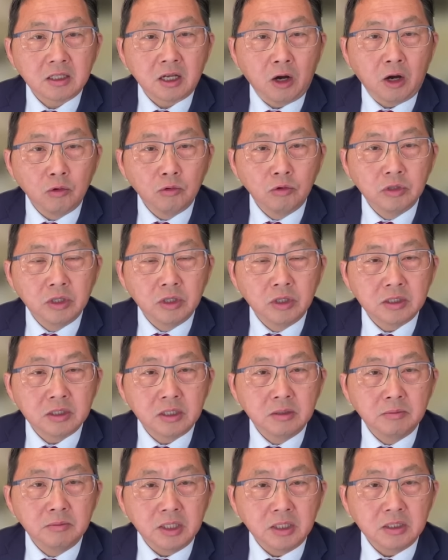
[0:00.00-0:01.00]
讨论的这
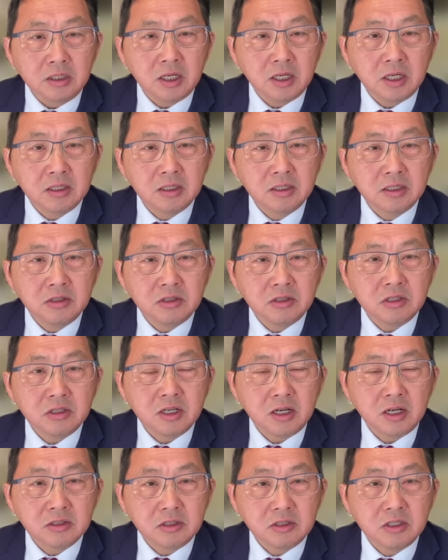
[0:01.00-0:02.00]
个岷江跟浙
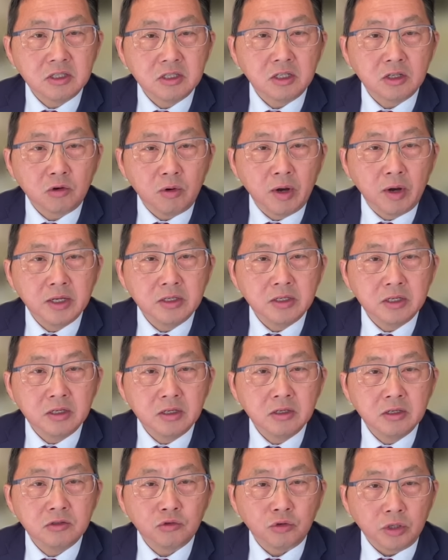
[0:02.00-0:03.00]
江之间的关
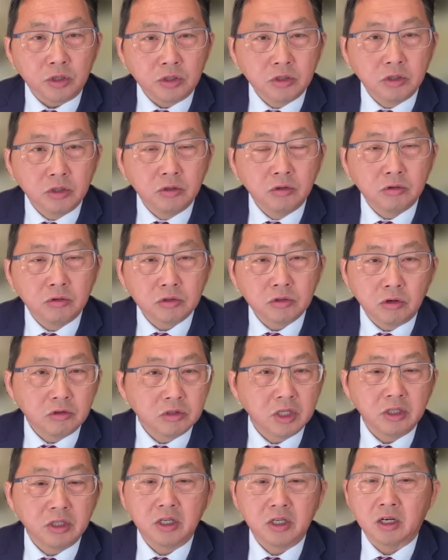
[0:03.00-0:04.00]
系，权斗斗
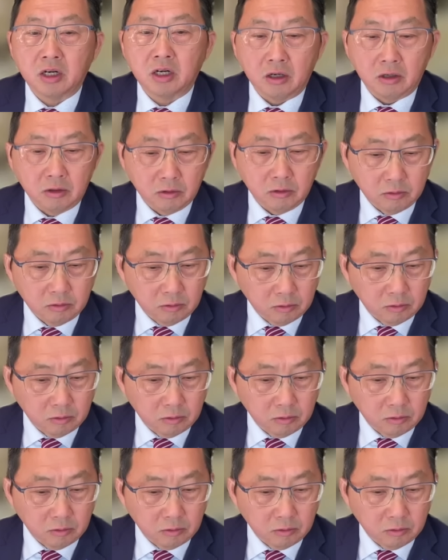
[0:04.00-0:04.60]
争也好